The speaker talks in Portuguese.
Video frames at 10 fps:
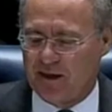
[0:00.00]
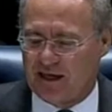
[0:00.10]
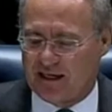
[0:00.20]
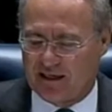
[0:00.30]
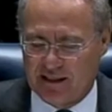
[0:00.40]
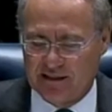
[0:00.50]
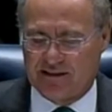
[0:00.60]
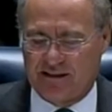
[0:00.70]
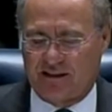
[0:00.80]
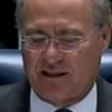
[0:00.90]
A
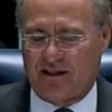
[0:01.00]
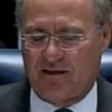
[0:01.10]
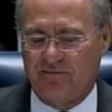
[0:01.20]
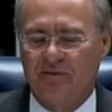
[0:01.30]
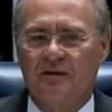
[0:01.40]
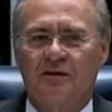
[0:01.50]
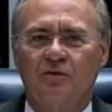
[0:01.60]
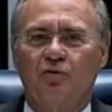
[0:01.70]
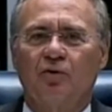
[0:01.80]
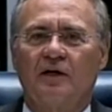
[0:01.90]
sessão foi suspensa
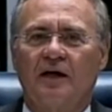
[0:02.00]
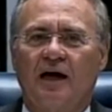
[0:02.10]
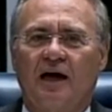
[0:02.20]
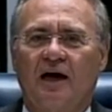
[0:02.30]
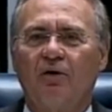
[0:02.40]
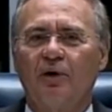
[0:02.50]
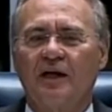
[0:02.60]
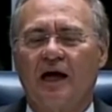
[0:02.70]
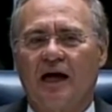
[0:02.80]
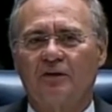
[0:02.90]
duas
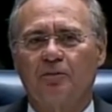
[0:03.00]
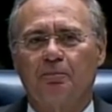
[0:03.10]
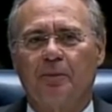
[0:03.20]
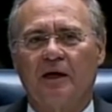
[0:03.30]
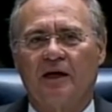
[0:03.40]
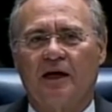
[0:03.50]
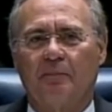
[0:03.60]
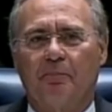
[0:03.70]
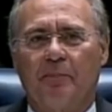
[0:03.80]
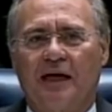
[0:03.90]
vezes para os
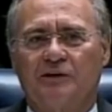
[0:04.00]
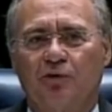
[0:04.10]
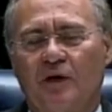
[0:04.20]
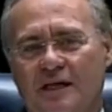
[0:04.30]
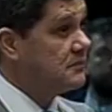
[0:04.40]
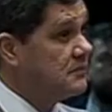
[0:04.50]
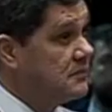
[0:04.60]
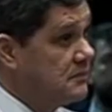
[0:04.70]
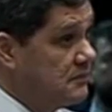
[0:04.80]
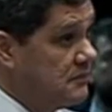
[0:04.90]
senadores
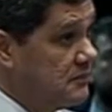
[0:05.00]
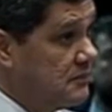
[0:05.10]
descansarem.